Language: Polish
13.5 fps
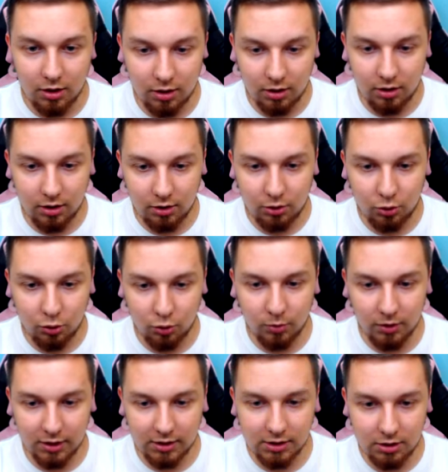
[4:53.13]
E, tu
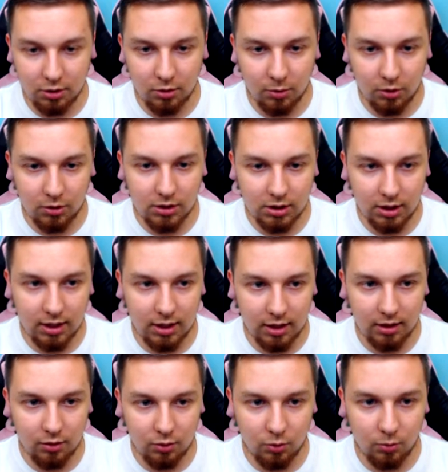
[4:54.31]
mogę zjeść tą
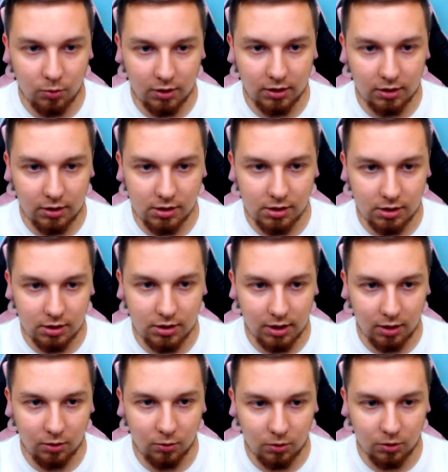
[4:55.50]
kostkę, tu mogę też zjeść
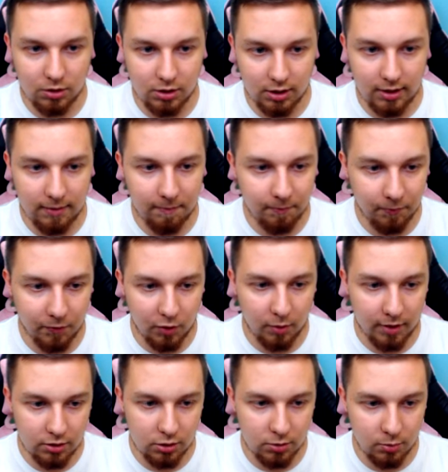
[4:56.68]
taką kostkę.
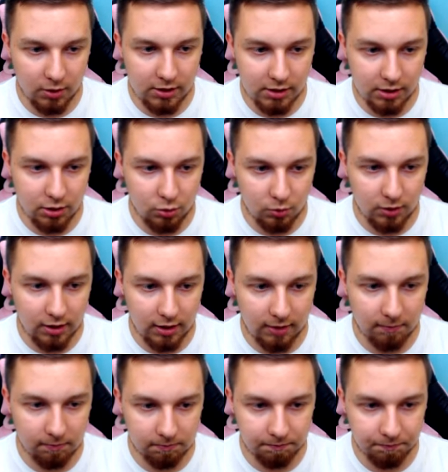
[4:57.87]
Dobra, coś mogę zjeść tutaj.